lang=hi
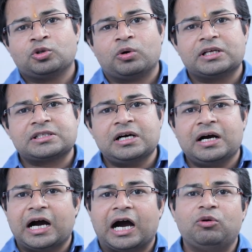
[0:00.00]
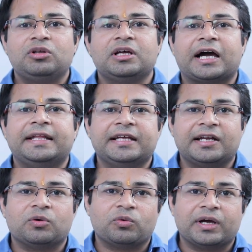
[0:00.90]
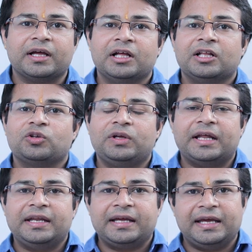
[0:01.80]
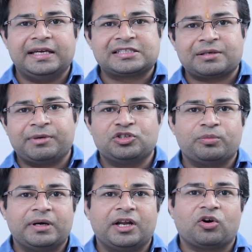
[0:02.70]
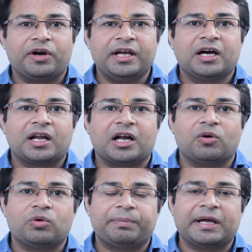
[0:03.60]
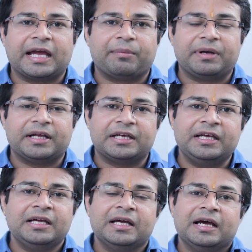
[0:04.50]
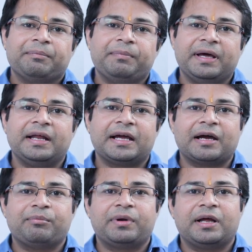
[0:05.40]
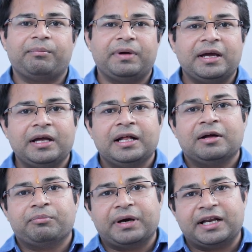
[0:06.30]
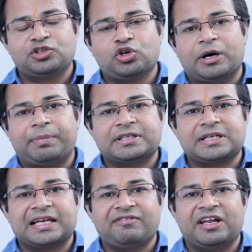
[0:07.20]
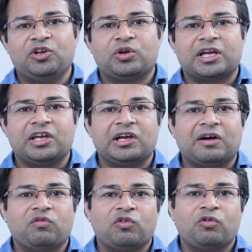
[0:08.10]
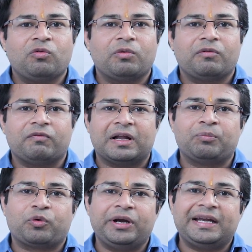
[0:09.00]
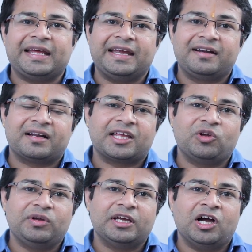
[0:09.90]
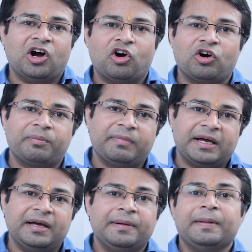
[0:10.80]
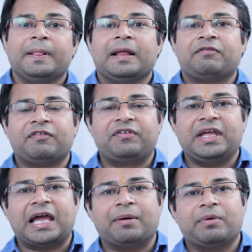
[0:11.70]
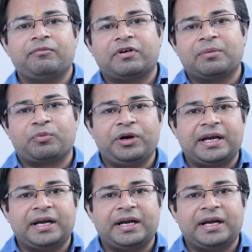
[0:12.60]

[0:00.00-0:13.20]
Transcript: थोड़ा सा आउट दिखाई दे रहे होंगे तो यानी कि इस समय जो मैं रिकॉर्डिंग कर रहा हूँ अपने कैमरे की मेरे कैमरे में मैंने जो अपर्चर की वैल्यू रखी है वो 1.8 रखी हुई है और मैं 50 एम एम